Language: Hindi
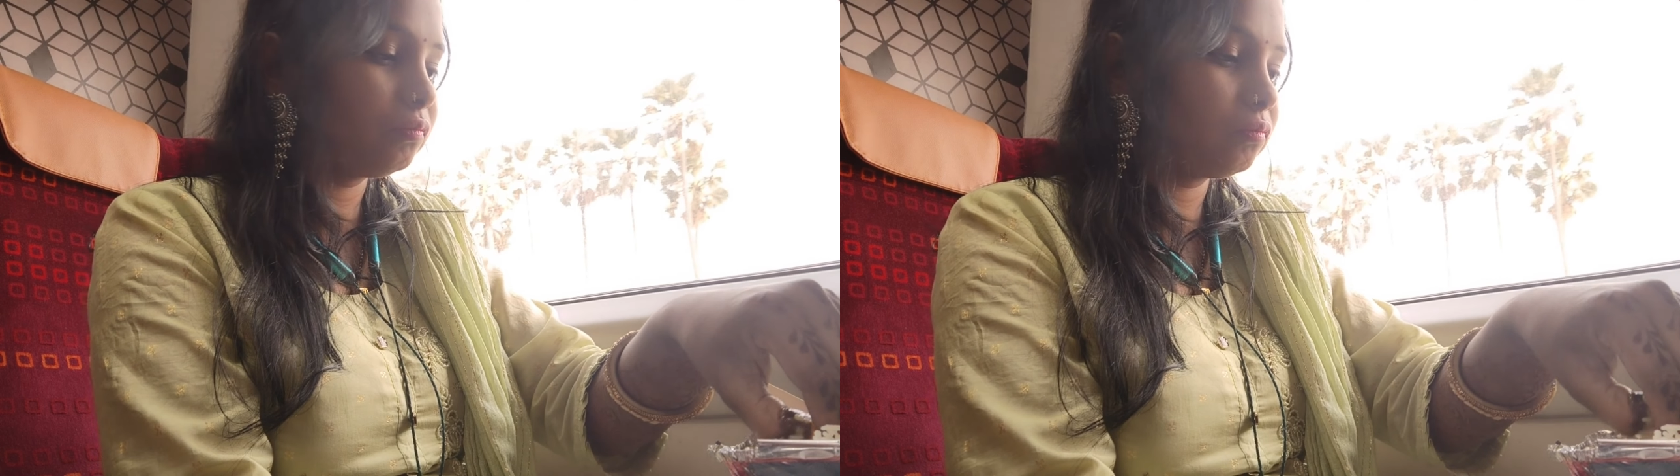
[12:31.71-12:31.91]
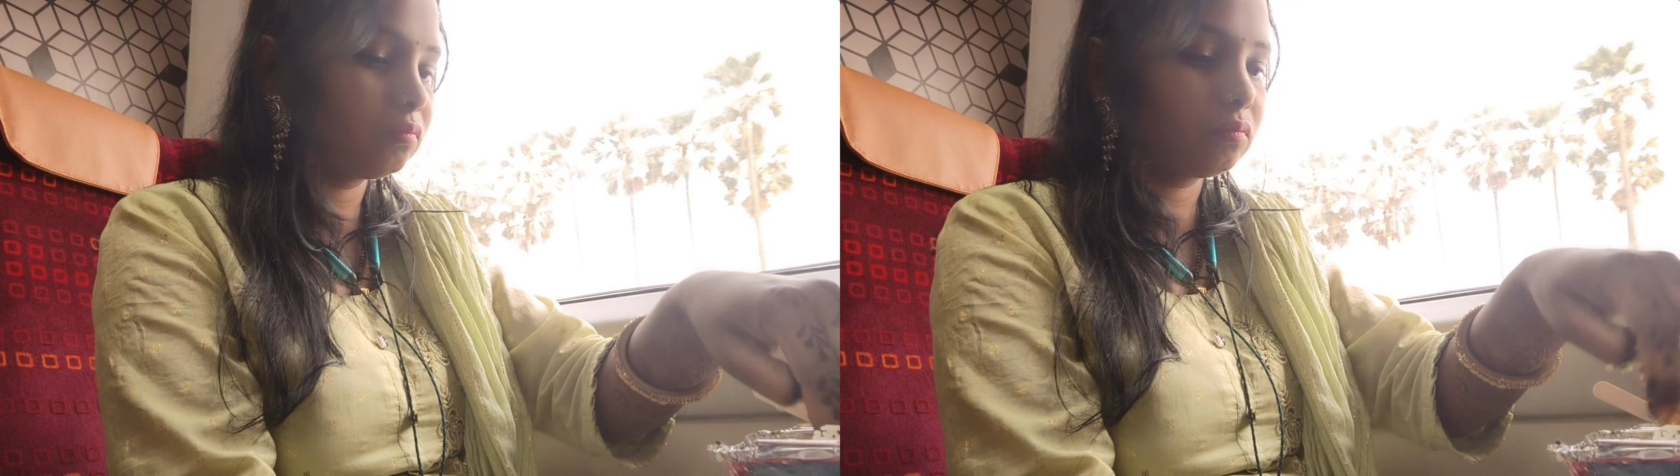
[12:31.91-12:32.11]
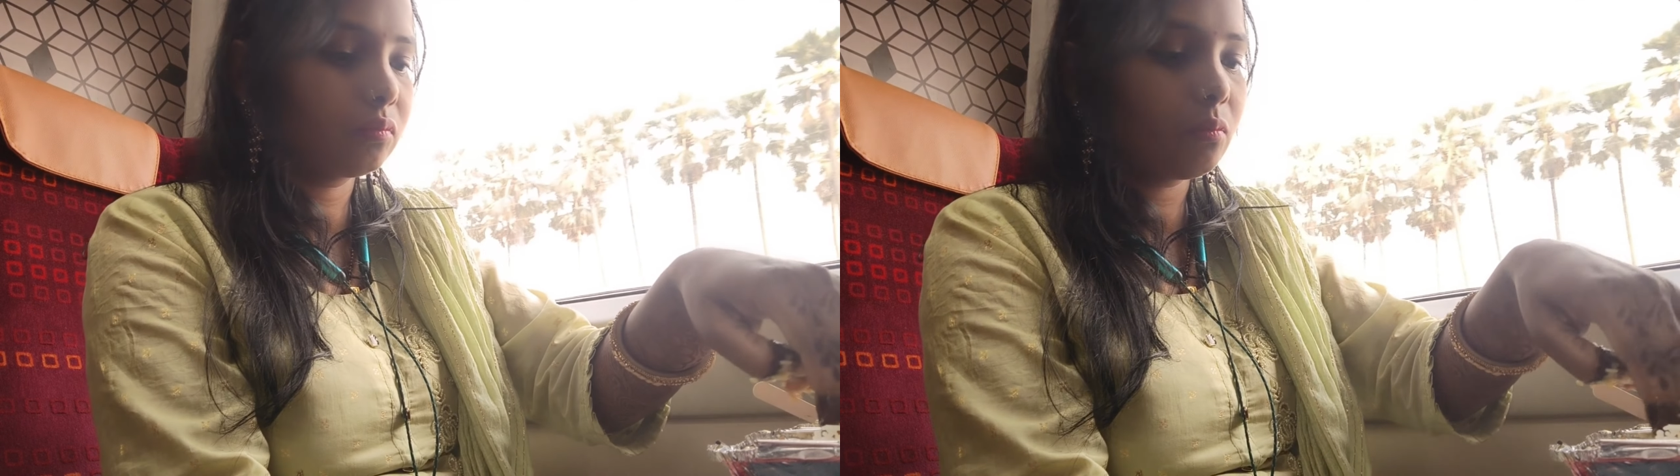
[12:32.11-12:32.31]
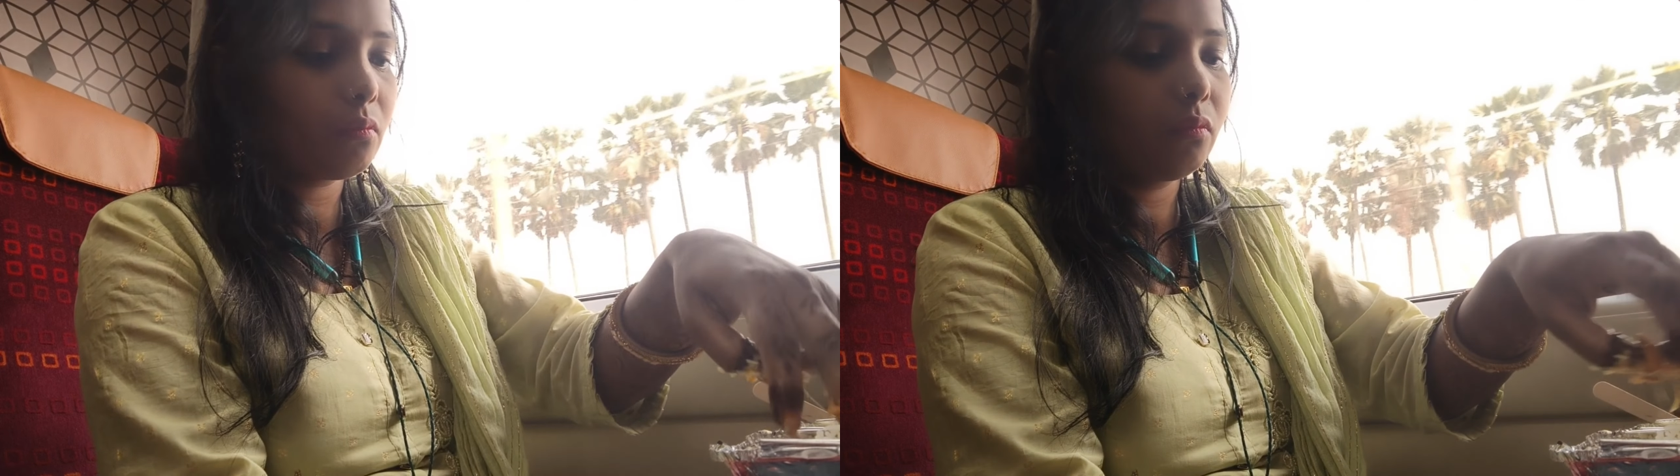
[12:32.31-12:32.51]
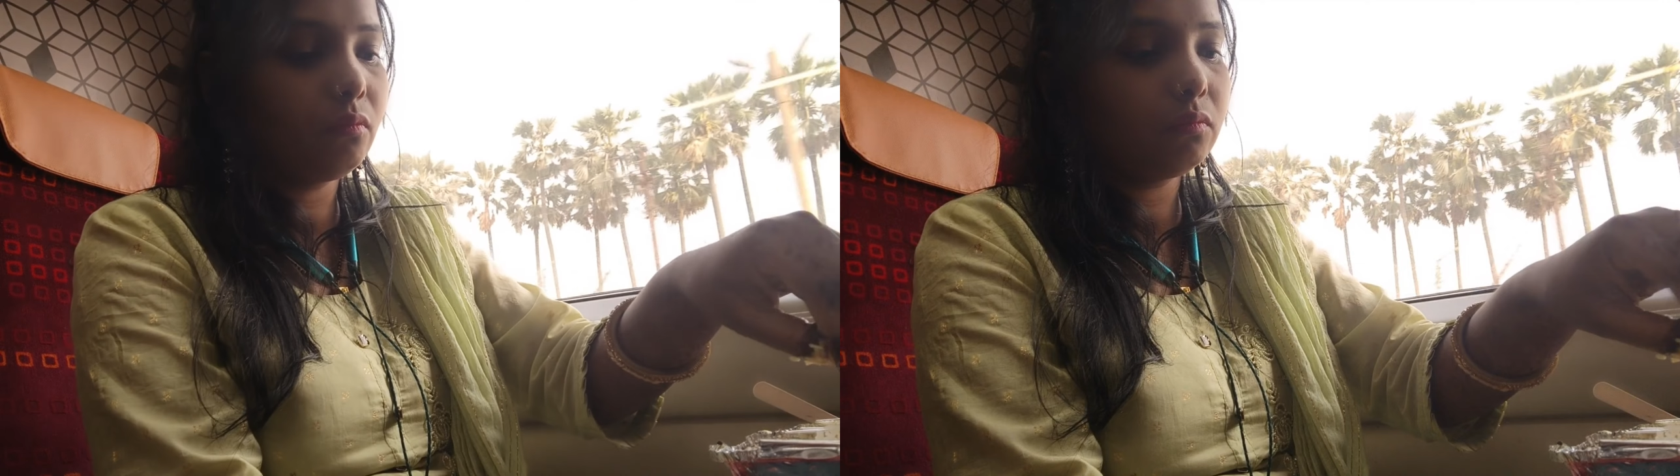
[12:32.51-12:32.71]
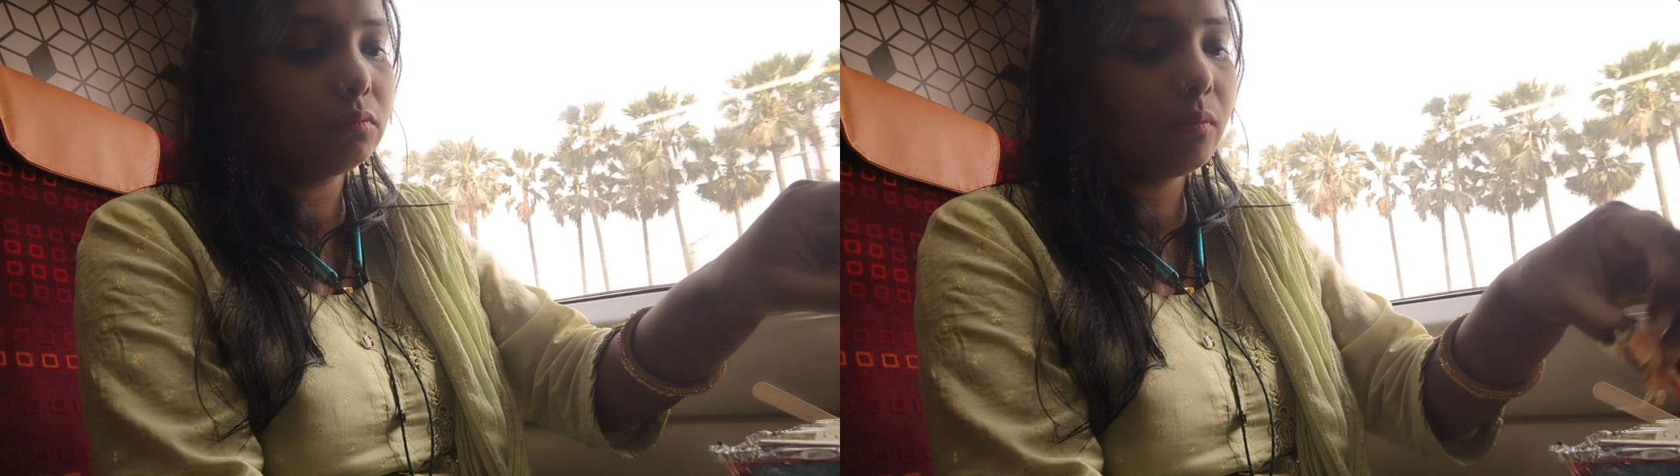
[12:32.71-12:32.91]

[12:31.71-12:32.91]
पूरा मतलब